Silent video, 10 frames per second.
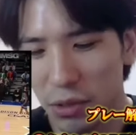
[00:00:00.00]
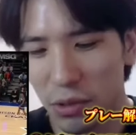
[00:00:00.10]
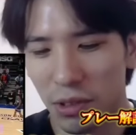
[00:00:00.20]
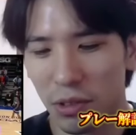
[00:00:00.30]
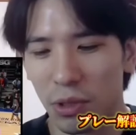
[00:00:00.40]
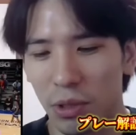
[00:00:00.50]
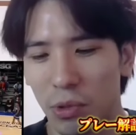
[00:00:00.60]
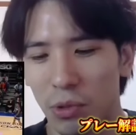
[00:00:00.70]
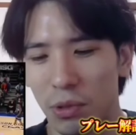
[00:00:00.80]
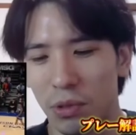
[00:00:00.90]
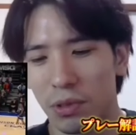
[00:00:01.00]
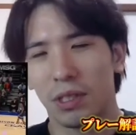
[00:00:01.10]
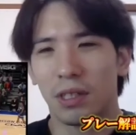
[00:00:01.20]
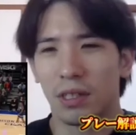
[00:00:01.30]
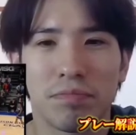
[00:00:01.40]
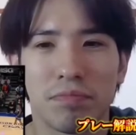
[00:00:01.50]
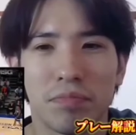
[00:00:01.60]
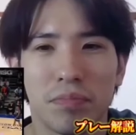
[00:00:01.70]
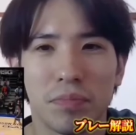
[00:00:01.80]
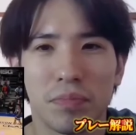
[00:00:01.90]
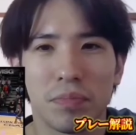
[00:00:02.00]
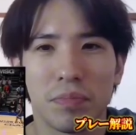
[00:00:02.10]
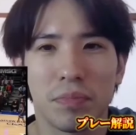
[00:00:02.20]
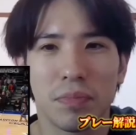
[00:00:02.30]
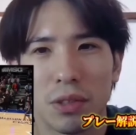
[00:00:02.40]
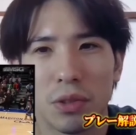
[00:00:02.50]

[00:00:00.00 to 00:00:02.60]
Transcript: してるっていうよりもうん